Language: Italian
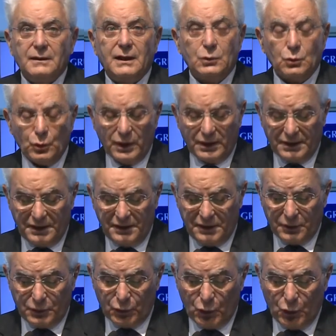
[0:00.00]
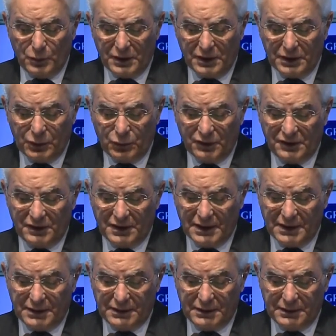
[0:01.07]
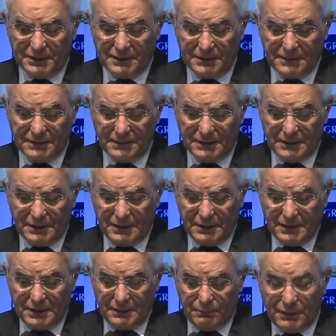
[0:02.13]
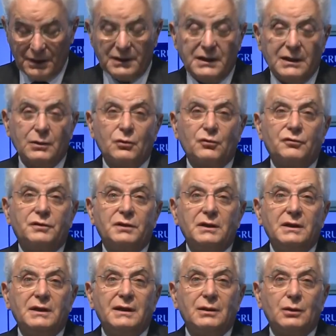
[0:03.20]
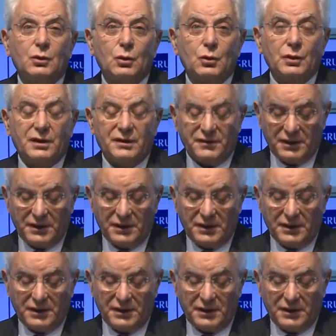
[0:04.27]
La dura crisi economica di questi anni, benché costringa ancora a